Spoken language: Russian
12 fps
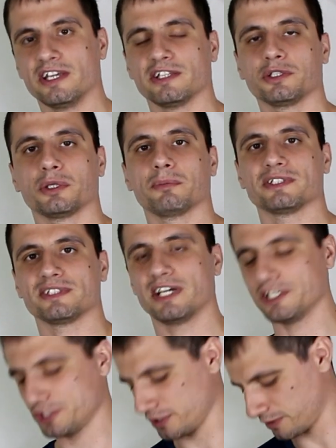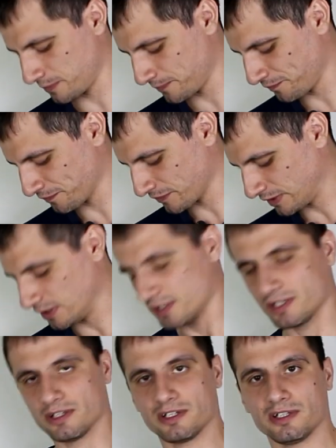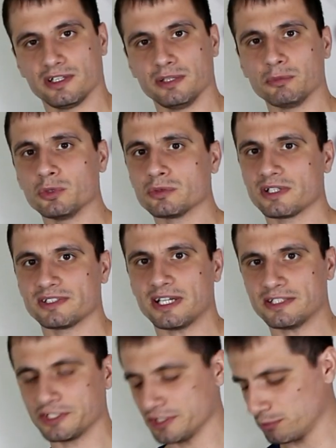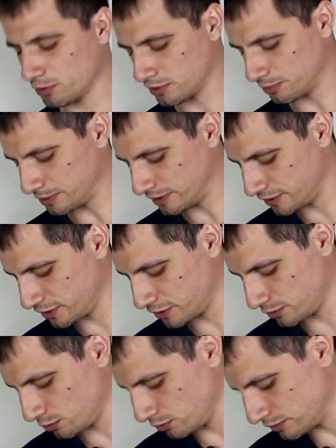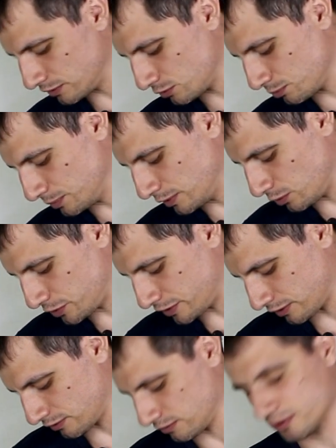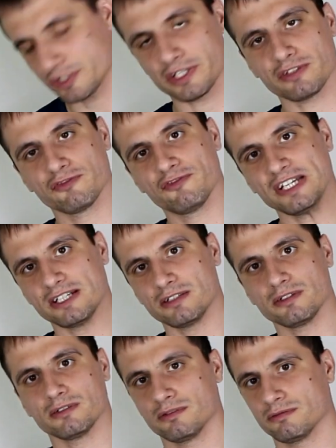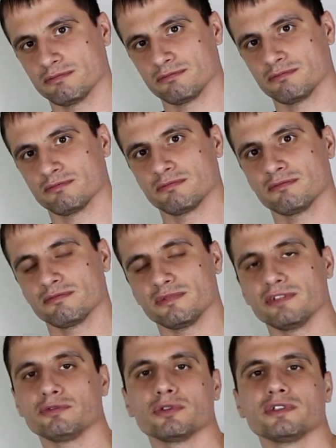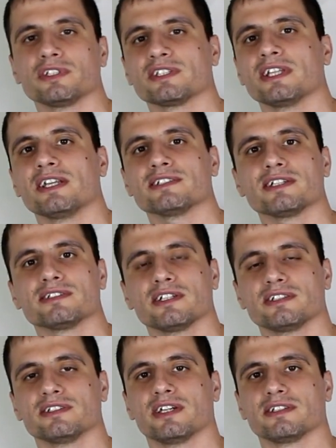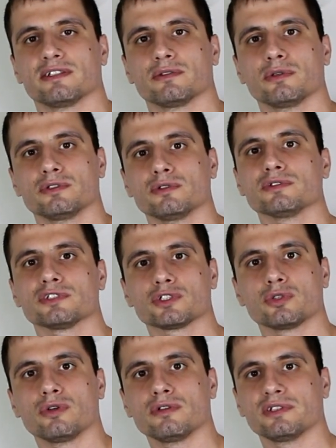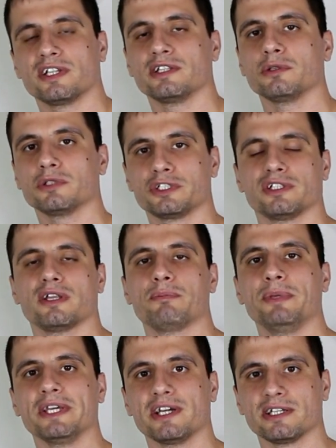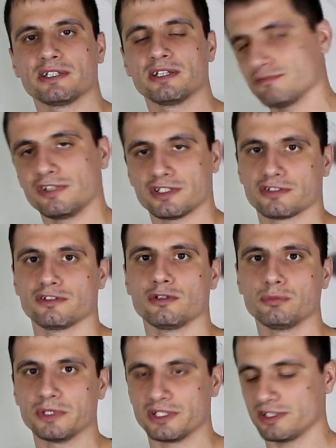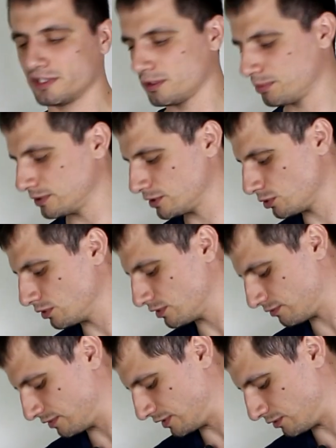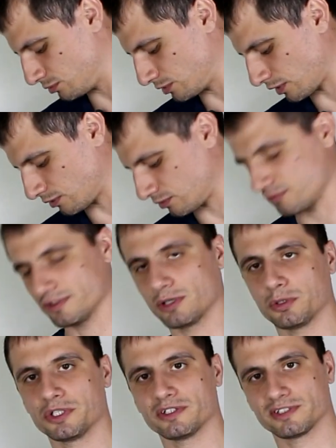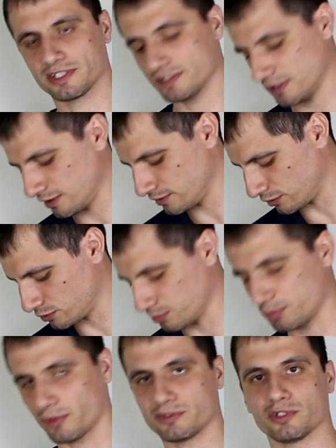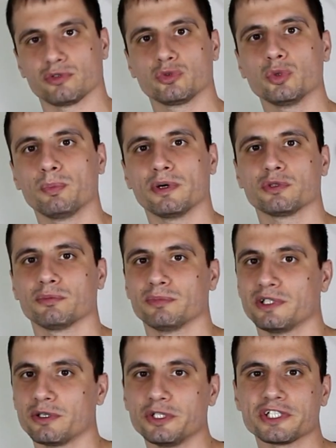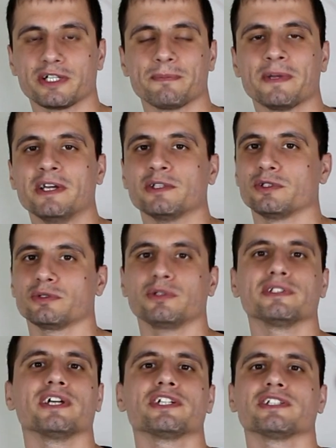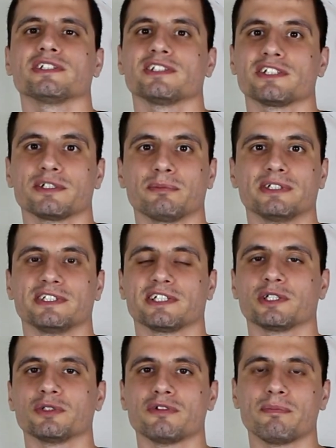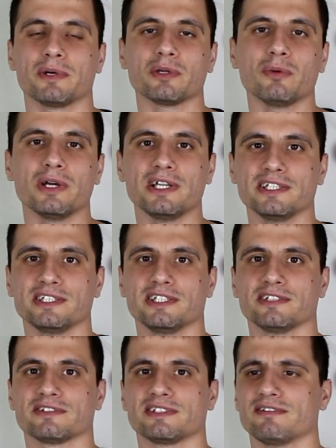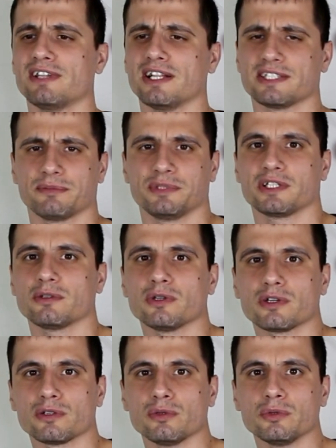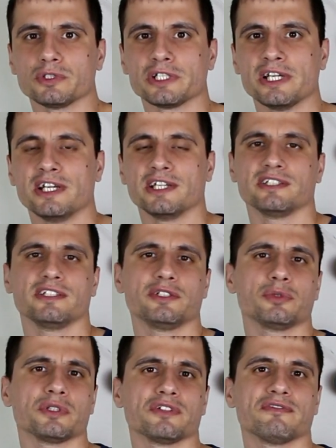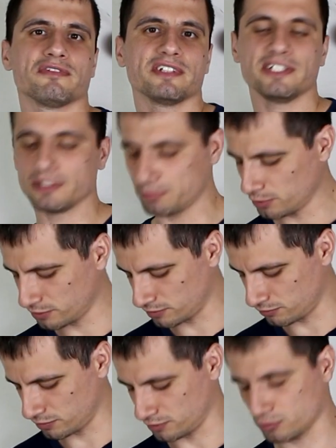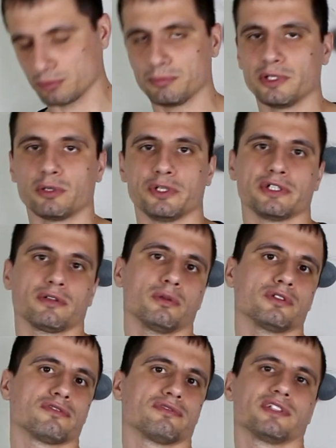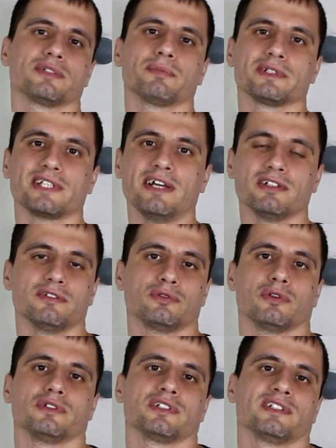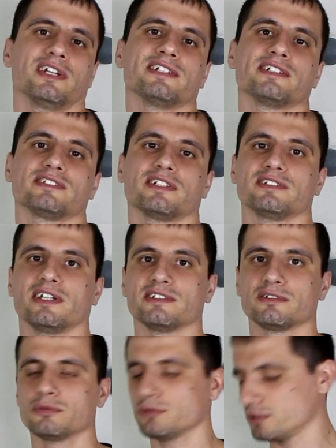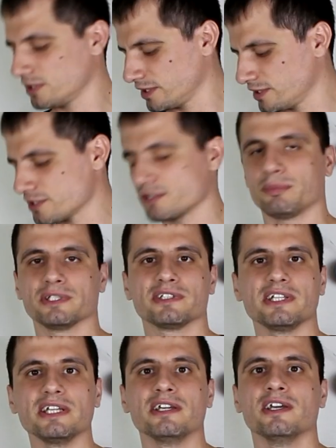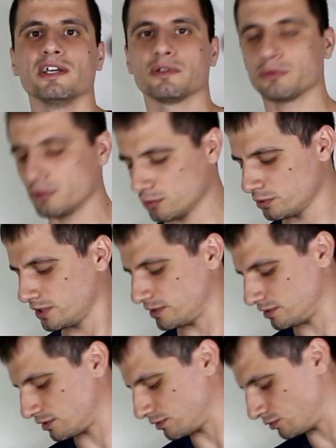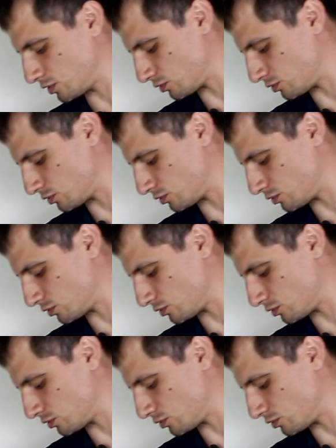и на нем есть датчик, ему достаточно просто подойти к щиту, этот тумблерочек, нажать «выкл», и все, сигнализация снята. То есть он зашел, на ну, начало пикать, ваш злоумышленник подошел, извините, вот так вот, выключил сигнализацию просто тупо тумблерочком. То есть он даже не нажимал никакого пароля, не вставлял там никакой ключ, ничего не вводил, просто вот тумблерочек код вниз поставил и все, сигнализация снята. Ну это, конечно, понты, но тут есть эта вот